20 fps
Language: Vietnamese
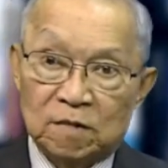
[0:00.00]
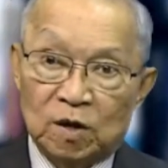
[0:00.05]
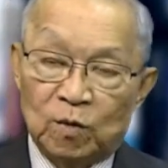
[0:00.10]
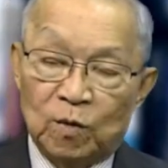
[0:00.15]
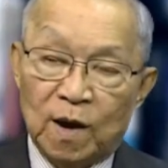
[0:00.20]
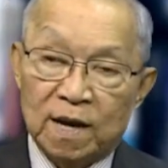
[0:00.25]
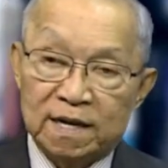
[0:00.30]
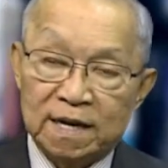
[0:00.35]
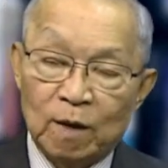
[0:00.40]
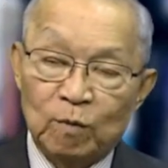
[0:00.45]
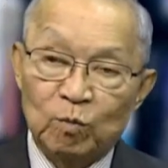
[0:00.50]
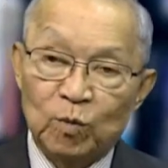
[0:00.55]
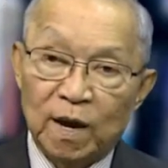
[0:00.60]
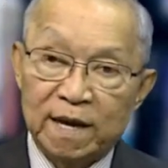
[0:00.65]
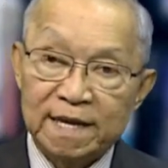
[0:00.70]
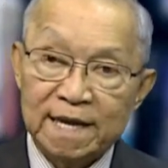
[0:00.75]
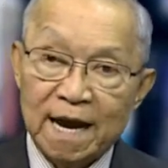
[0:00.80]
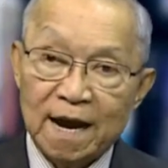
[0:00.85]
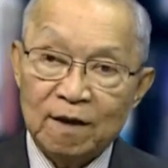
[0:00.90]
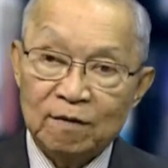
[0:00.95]
hoạt động
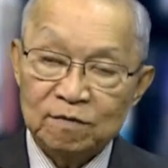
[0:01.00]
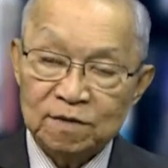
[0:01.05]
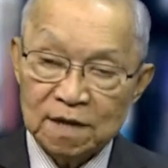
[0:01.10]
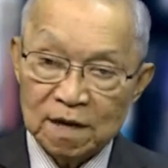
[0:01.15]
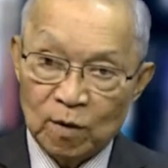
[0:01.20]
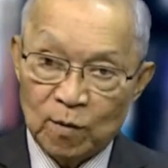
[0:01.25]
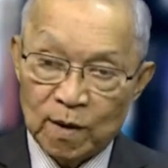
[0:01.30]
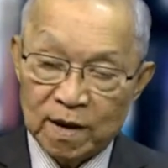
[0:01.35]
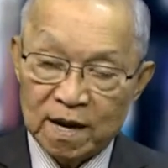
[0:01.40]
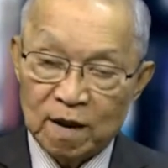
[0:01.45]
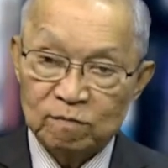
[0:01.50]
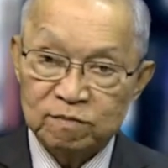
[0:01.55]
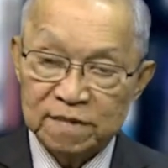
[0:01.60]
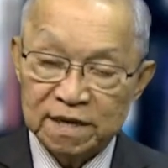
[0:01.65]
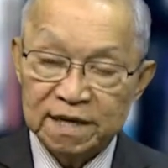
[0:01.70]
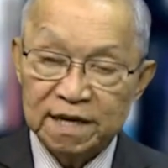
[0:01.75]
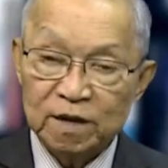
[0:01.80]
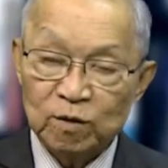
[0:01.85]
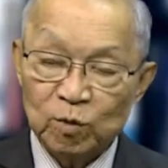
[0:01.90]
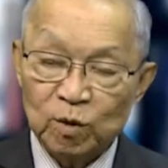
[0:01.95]
ngoại giao, tức là hoạt động
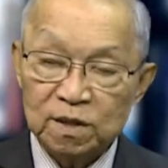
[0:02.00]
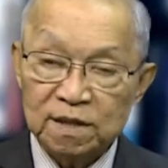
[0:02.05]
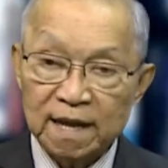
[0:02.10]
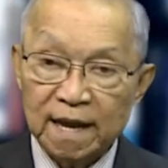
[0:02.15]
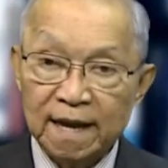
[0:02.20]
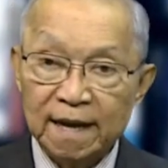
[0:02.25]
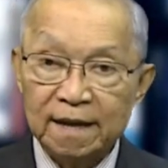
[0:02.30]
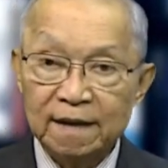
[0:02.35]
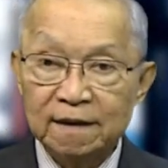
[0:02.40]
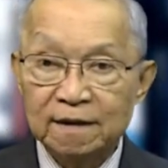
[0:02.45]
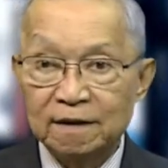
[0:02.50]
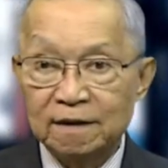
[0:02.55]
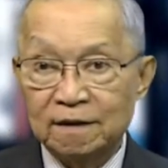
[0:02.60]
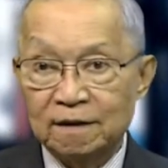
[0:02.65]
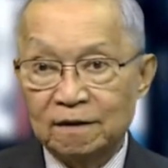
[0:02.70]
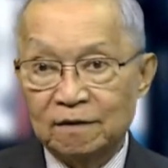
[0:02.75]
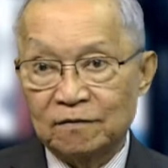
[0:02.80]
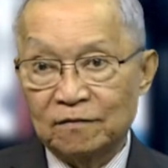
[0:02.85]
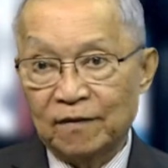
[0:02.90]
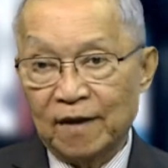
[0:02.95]
chính trị quốc tế,
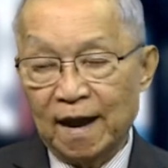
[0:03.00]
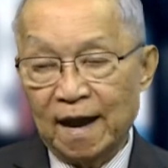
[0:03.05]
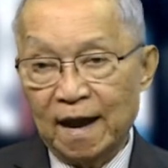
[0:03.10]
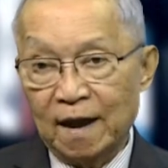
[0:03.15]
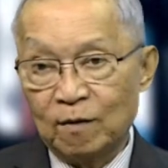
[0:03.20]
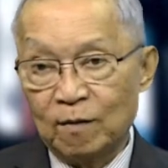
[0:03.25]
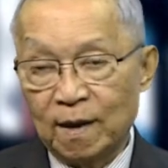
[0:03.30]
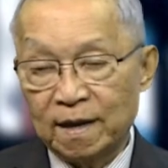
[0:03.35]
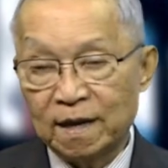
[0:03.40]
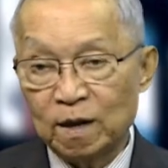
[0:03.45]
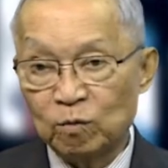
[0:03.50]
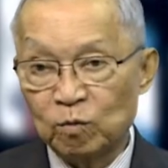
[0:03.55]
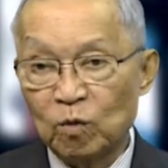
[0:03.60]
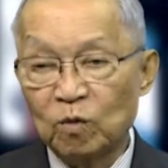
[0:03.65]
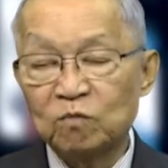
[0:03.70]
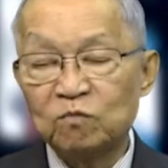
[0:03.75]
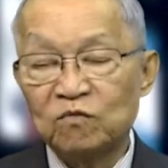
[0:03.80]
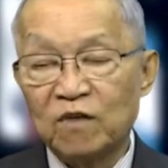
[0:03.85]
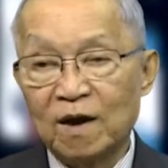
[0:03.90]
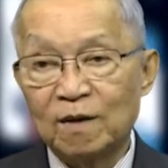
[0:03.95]
và hoạt động quốc
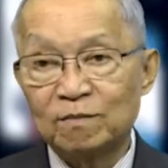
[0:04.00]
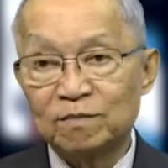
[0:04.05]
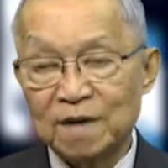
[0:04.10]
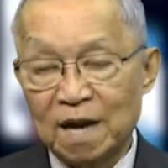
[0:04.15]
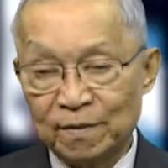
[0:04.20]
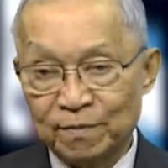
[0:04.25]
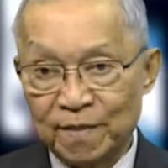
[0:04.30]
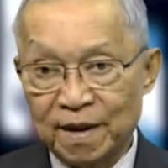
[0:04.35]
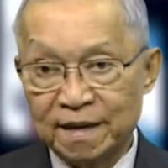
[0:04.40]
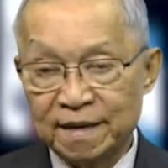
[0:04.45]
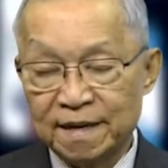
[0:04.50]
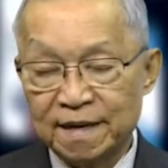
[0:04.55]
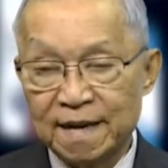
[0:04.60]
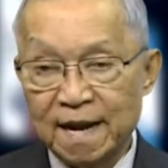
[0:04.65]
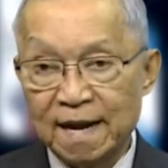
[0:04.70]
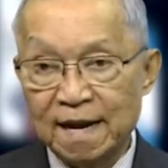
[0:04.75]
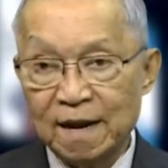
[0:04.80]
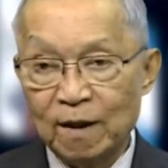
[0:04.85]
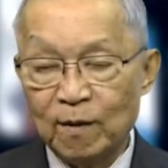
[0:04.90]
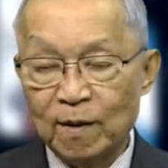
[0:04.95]
phòng, đặc biệt ở
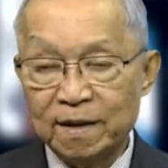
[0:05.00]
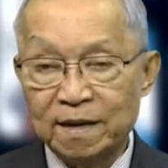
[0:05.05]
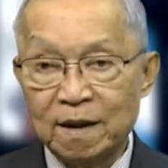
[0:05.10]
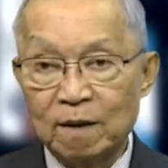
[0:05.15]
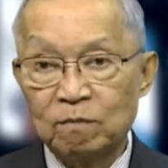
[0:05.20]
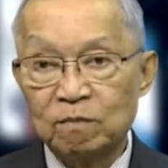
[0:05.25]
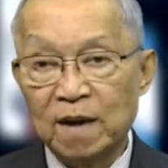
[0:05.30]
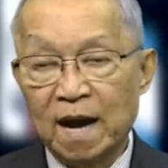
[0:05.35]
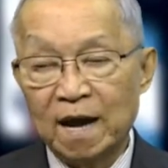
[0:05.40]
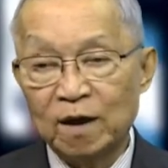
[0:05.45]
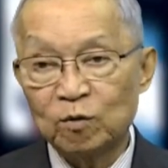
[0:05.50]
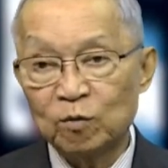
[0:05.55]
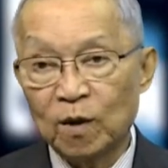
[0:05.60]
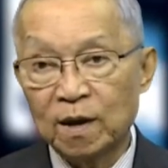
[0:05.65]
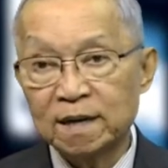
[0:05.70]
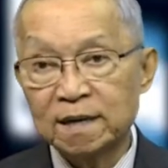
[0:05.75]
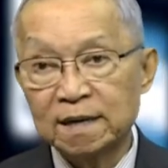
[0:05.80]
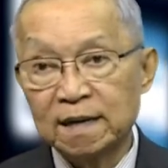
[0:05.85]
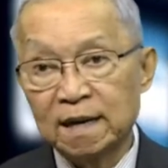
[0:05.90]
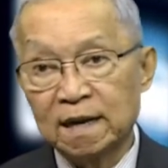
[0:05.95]
đây là hoạt động hải
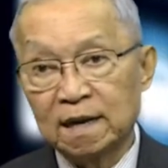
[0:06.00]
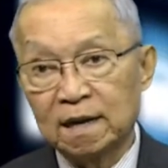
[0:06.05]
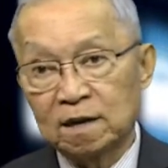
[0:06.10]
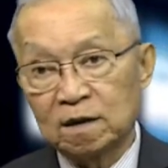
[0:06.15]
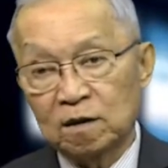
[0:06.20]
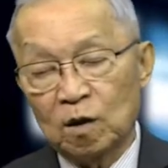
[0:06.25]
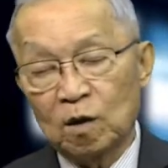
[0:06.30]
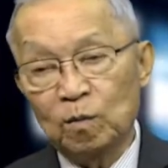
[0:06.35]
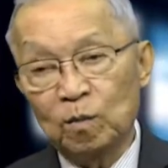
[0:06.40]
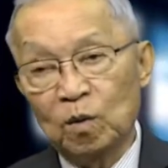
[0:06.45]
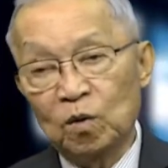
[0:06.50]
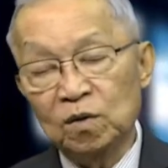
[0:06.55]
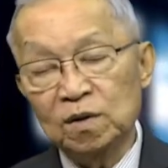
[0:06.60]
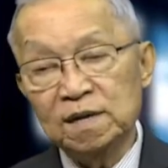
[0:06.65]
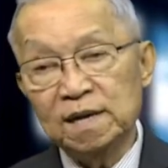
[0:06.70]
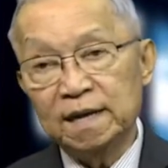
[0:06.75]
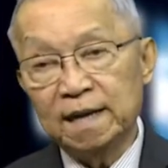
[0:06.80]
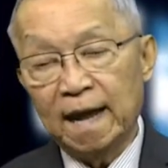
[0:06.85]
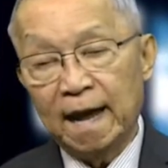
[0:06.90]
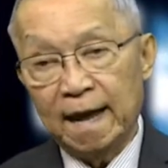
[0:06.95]
quân, có mối
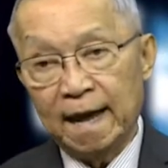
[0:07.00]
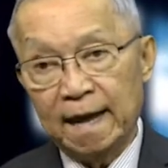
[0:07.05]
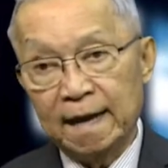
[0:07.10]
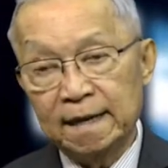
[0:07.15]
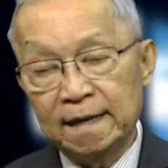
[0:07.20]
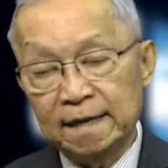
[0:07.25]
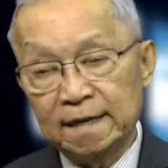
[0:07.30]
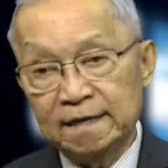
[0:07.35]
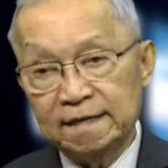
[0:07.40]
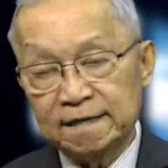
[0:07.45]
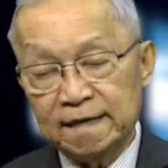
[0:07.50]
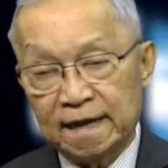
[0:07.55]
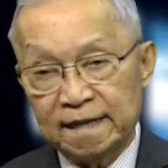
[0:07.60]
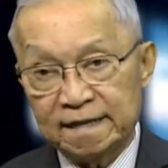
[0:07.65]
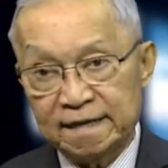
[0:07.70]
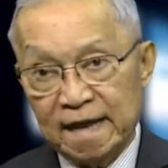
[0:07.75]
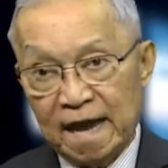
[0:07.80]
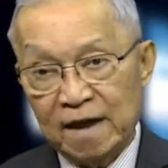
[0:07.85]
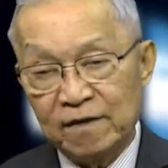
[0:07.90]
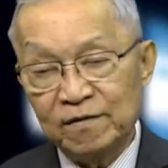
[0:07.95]
liên hệ chặt
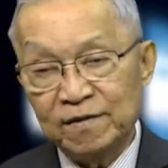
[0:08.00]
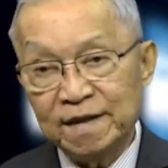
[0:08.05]
chẽ với